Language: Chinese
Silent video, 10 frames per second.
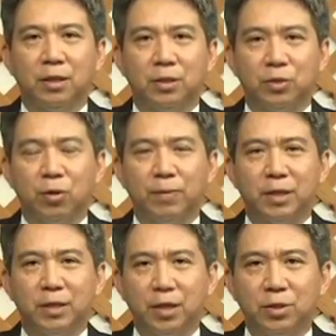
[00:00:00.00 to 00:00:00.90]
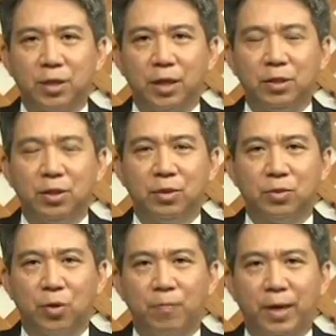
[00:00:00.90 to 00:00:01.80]
使我们的人生
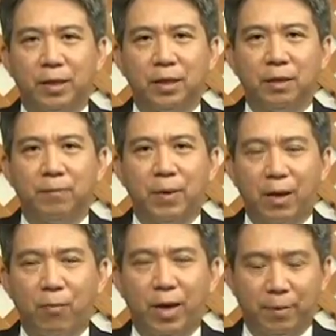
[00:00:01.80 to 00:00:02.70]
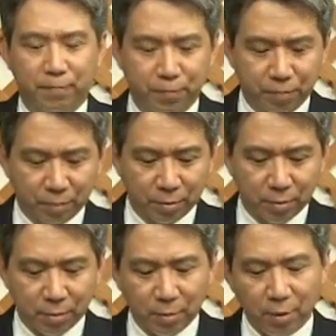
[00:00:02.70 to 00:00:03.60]
充满了盼望。
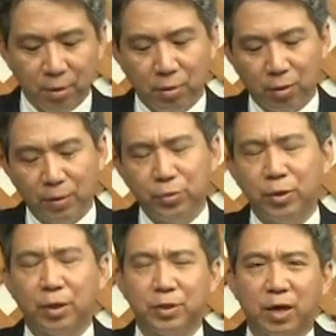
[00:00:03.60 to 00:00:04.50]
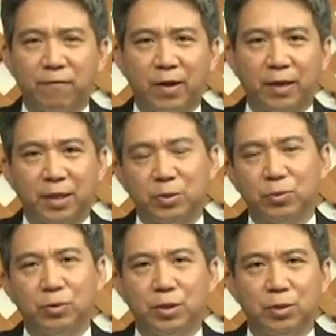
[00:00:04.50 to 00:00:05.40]
我们需要效法耶
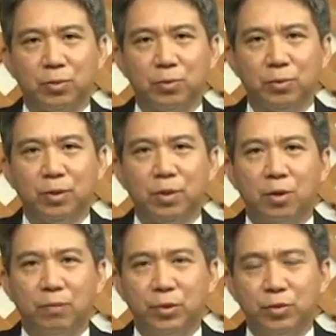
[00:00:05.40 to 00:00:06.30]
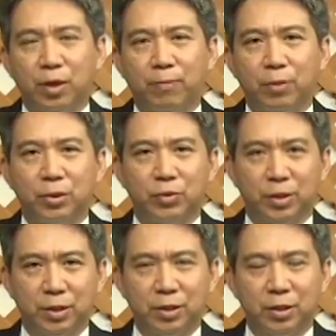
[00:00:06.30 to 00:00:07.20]
稣基督，我们需要破碎
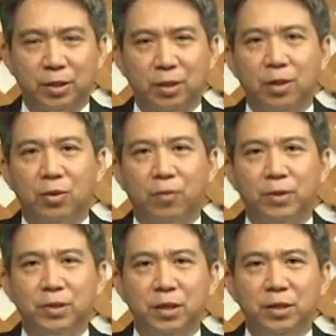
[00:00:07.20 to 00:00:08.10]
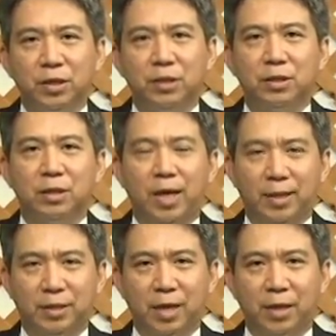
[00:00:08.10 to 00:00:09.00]
自己。我们生性是
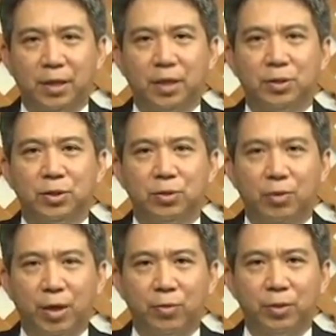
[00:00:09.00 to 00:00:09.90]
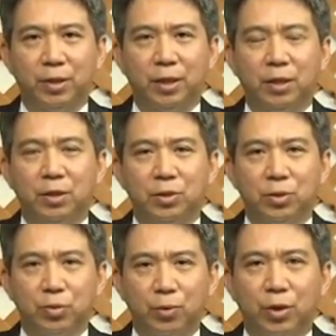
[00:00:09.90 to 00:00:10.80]
懒散的，是软弱的，
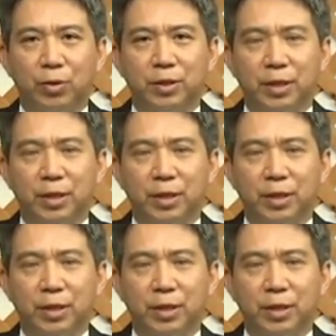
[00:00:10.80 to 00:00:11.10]
是堕落